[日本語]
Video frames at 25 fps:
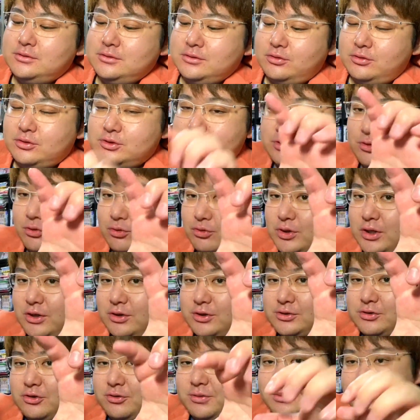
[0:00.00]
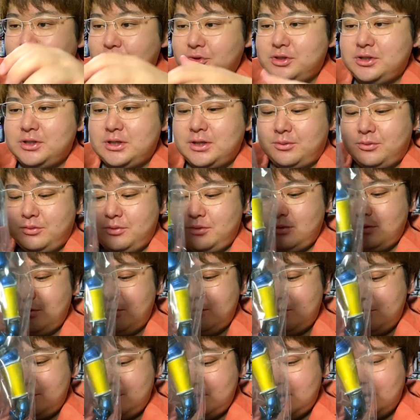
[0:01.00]
こんぐらいのソフビ持ってたもん。
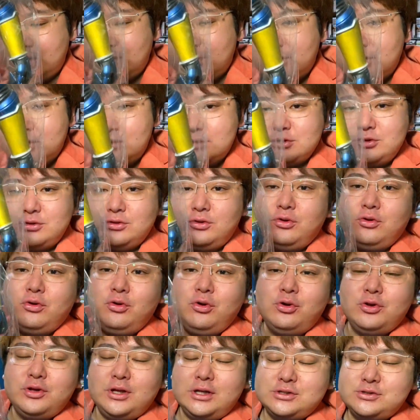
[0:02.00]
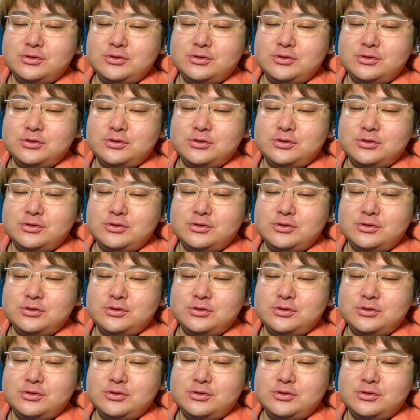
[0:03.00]
その頃ね、